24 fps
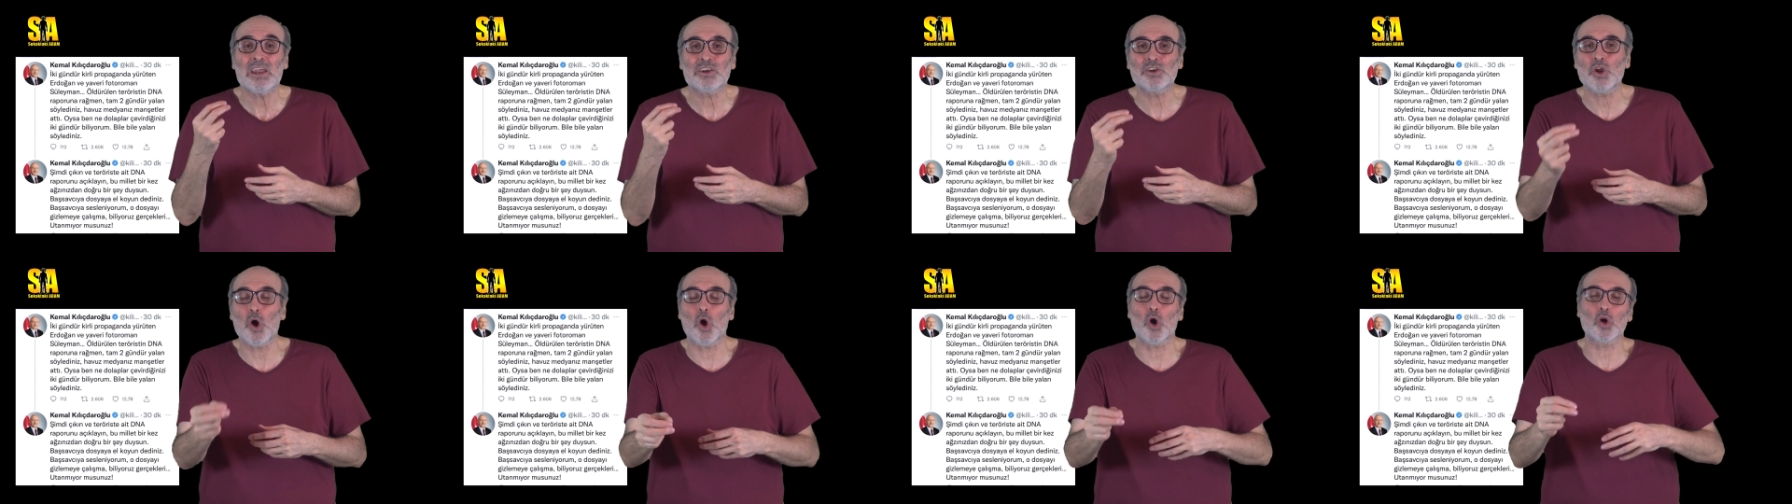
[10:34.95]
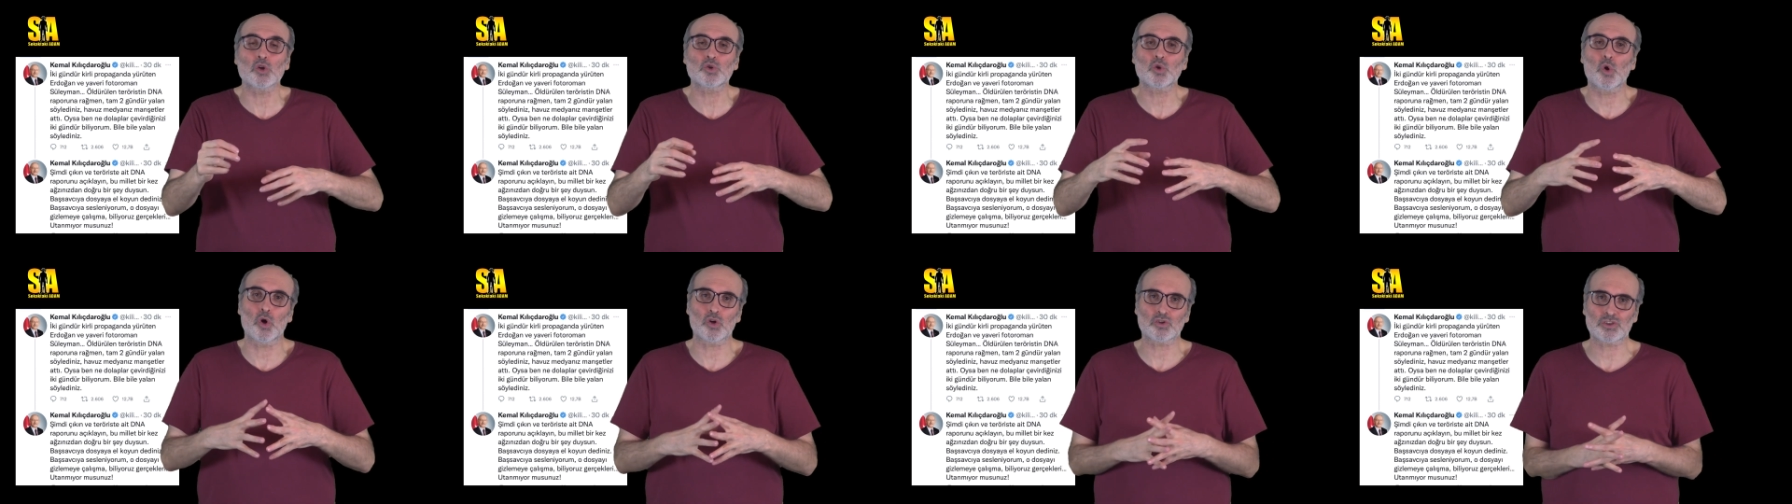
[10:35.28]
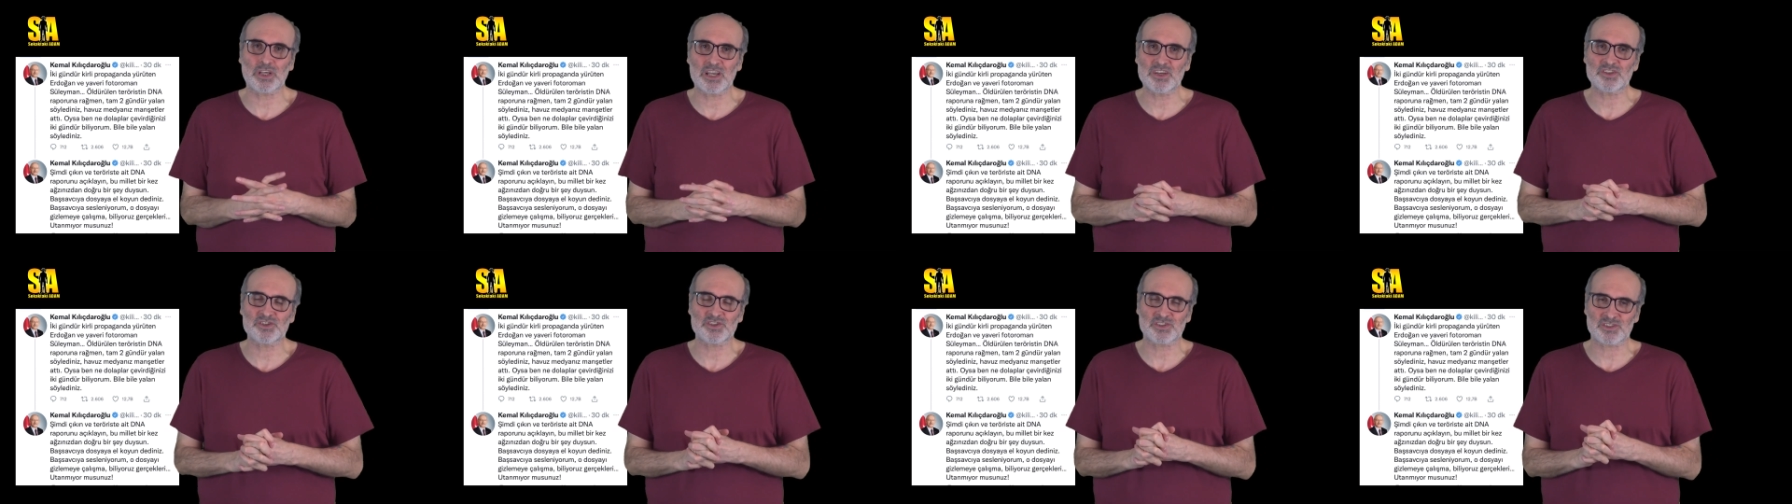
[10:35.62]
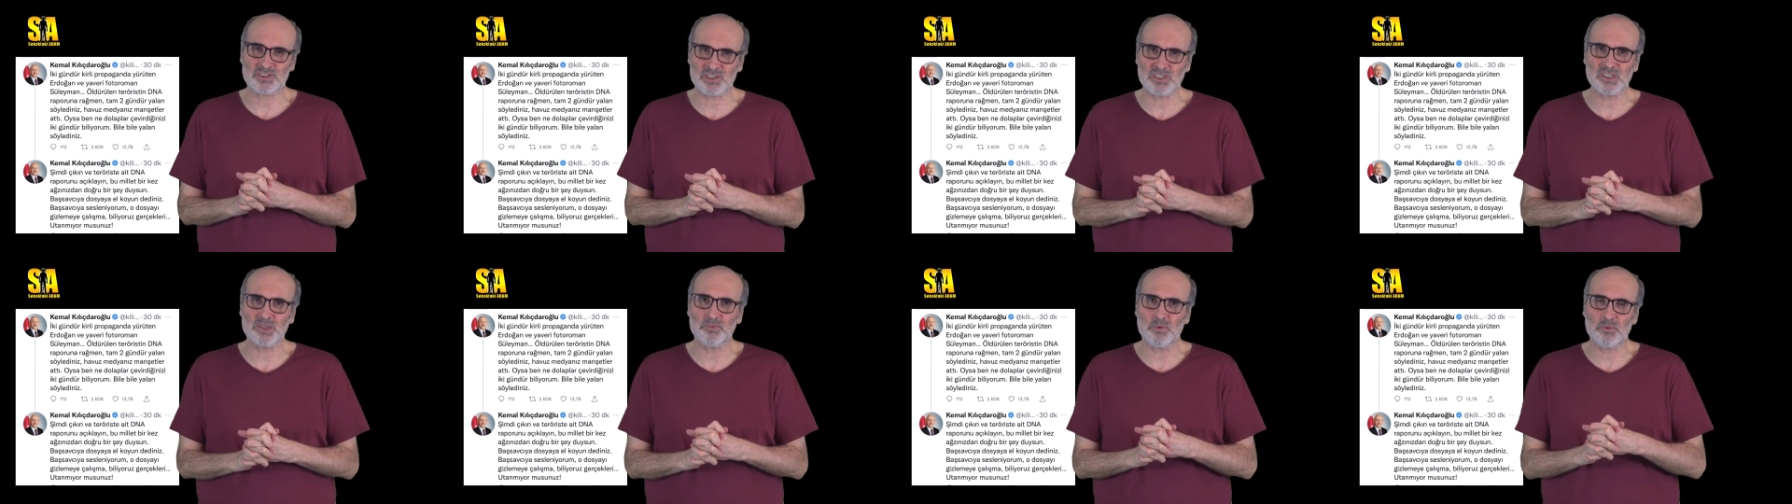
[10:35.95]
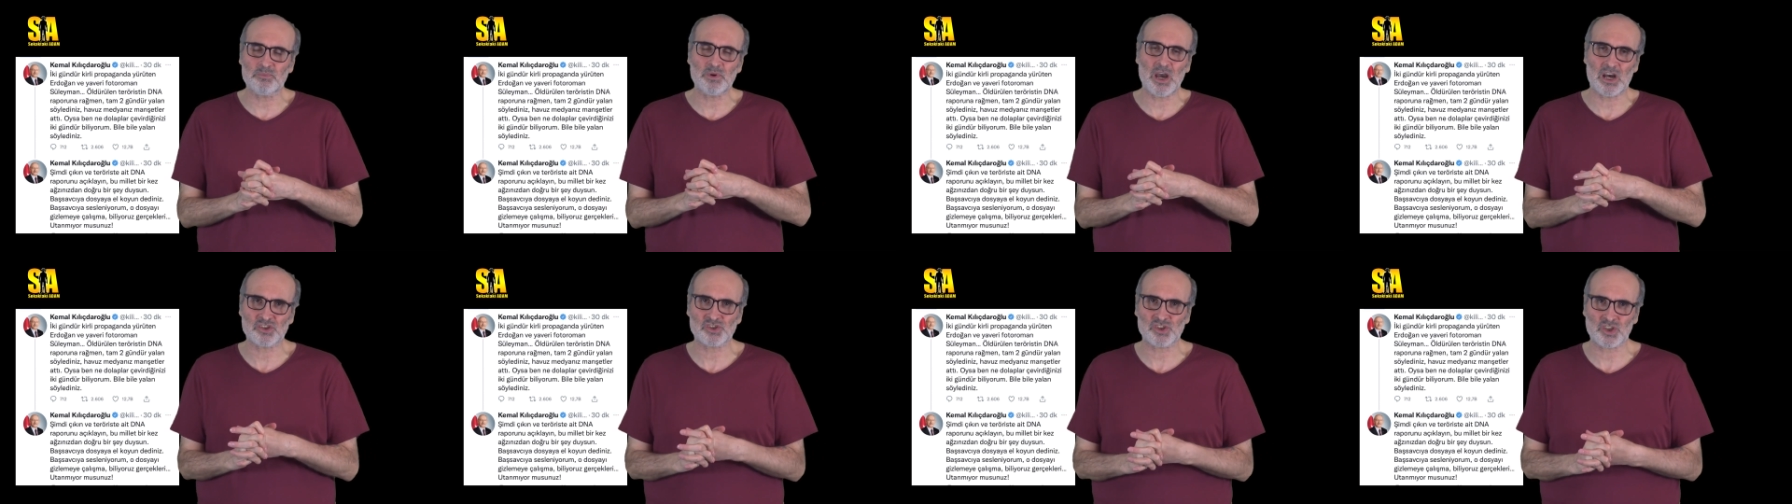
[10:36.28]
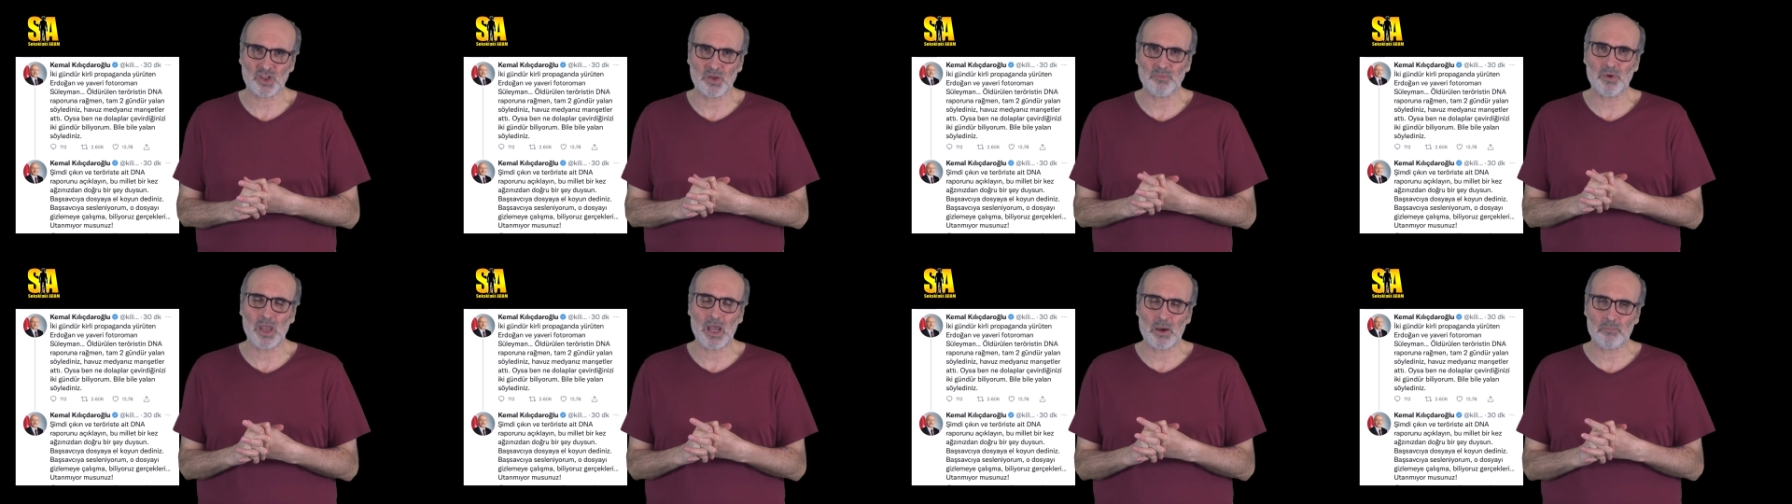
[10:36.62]
ne olduğu ortaya çıksın gibi bir
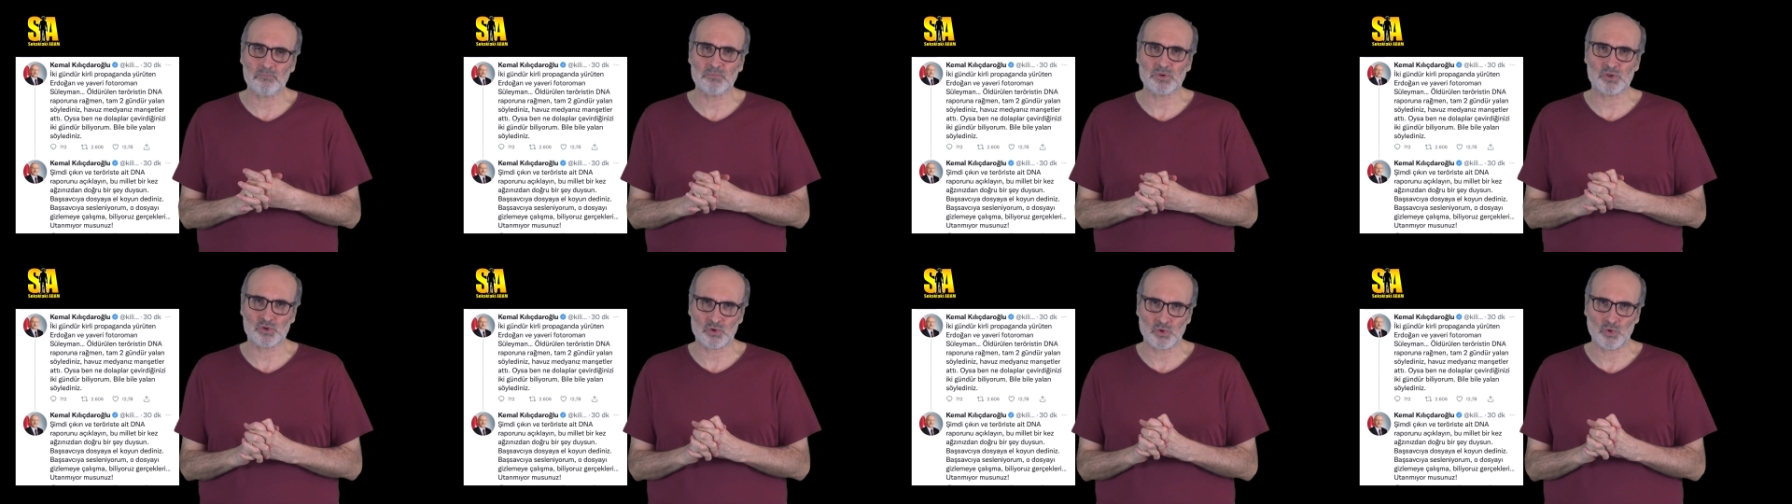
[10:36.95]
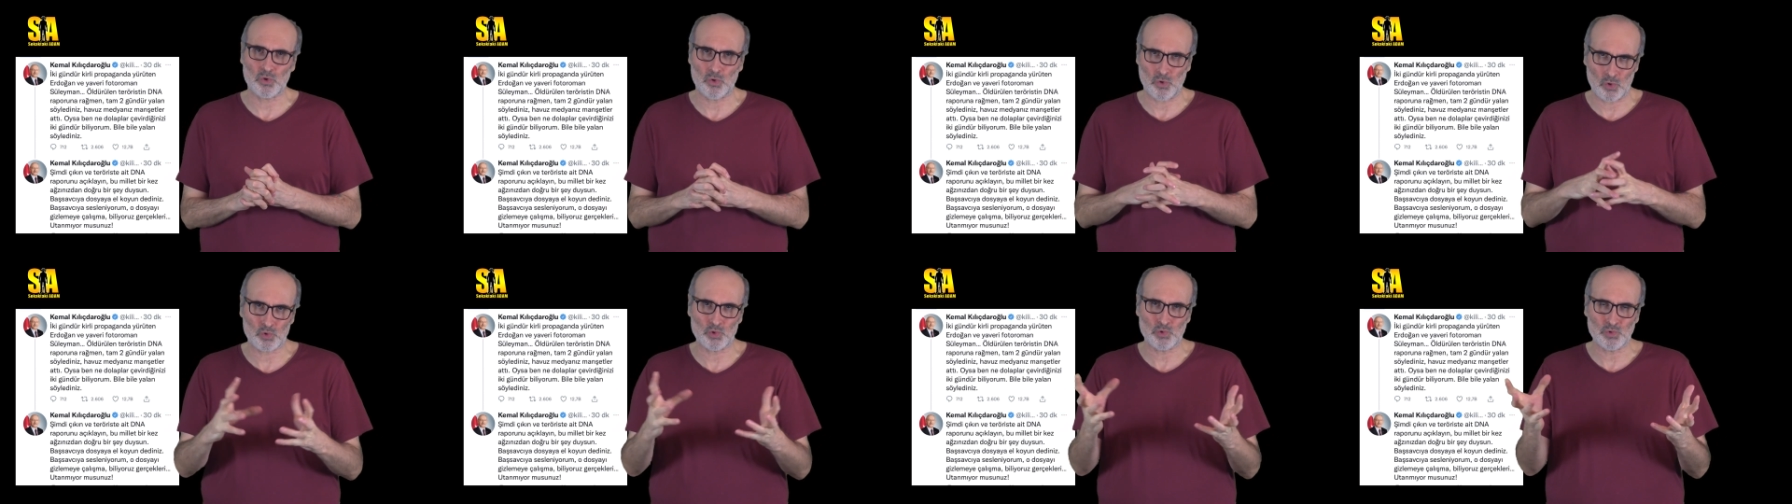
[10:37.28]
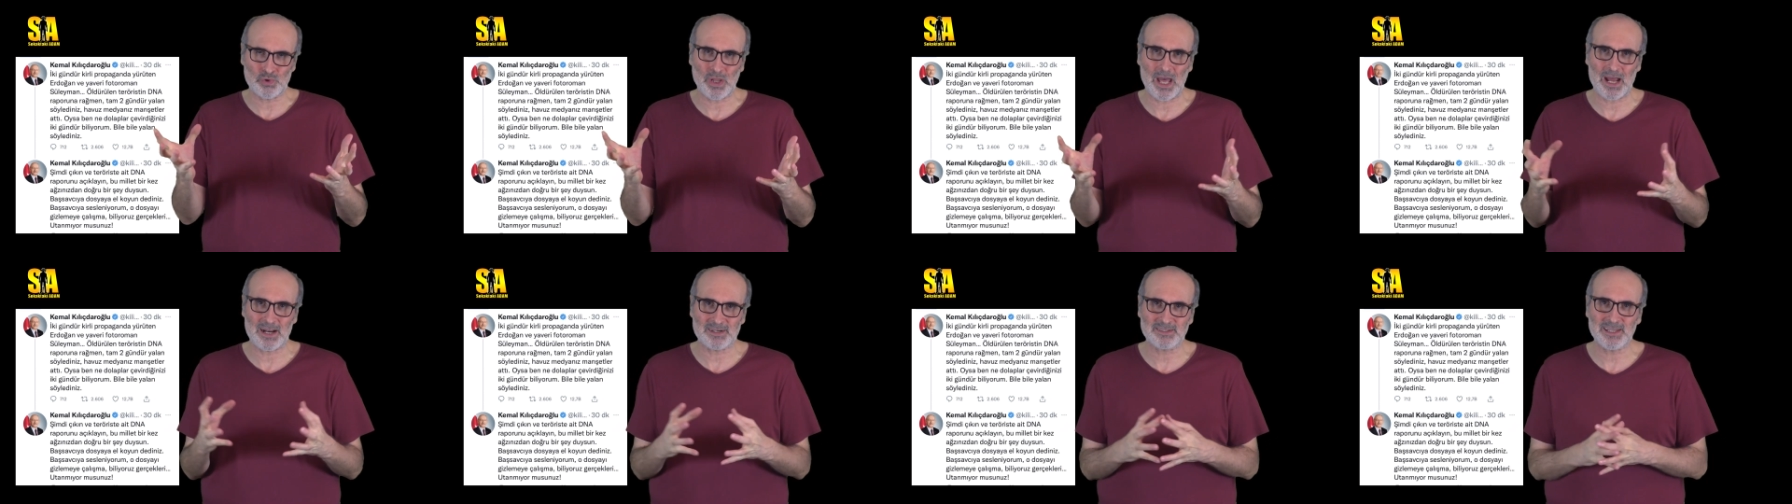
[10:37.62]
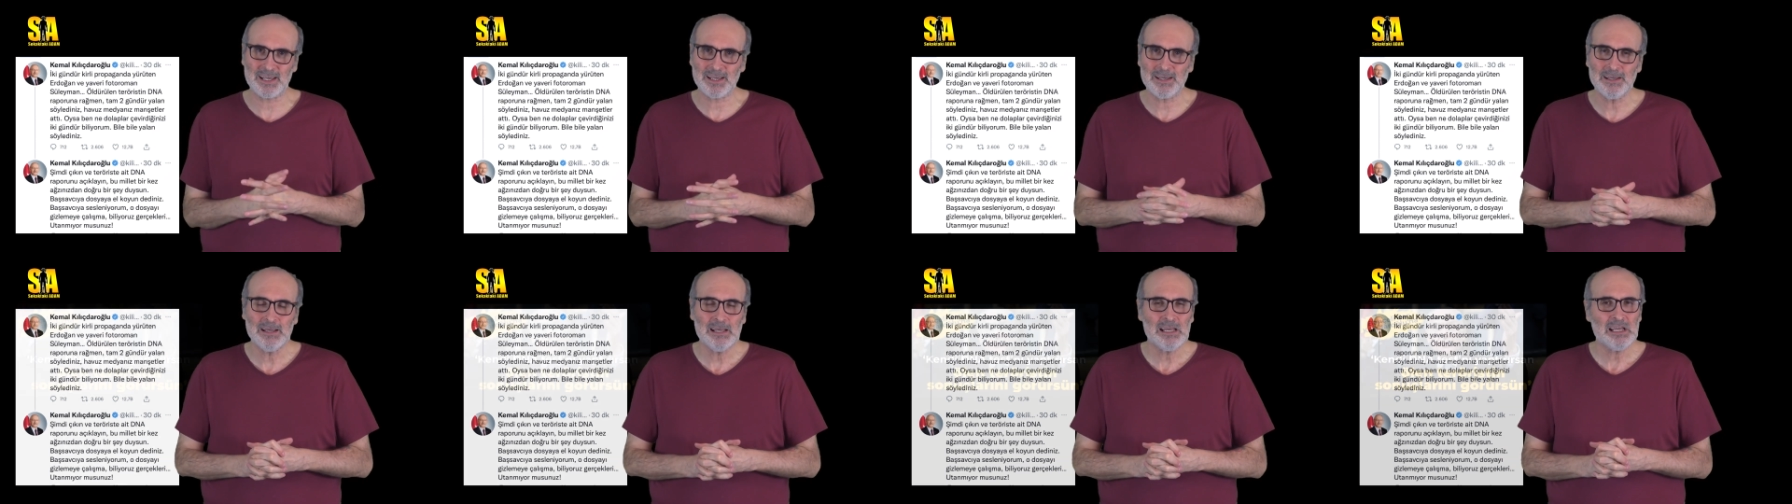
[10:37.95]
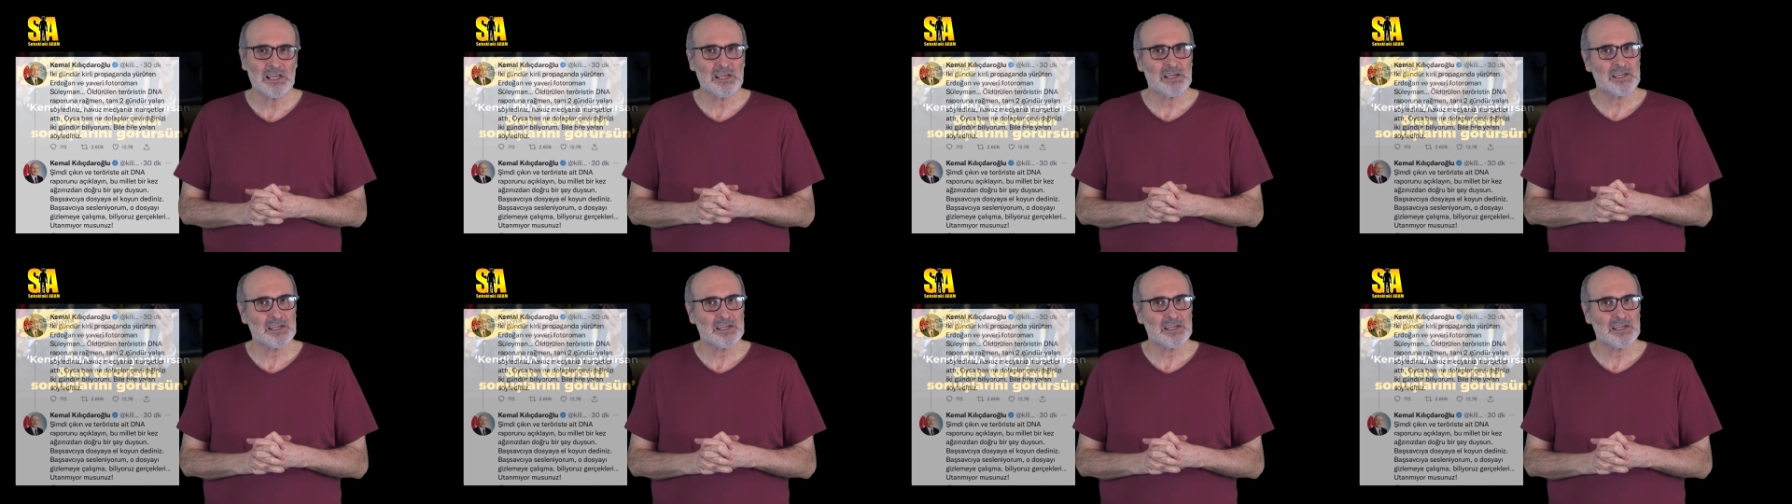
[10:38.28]
açıklama yapmıştı o günlerde.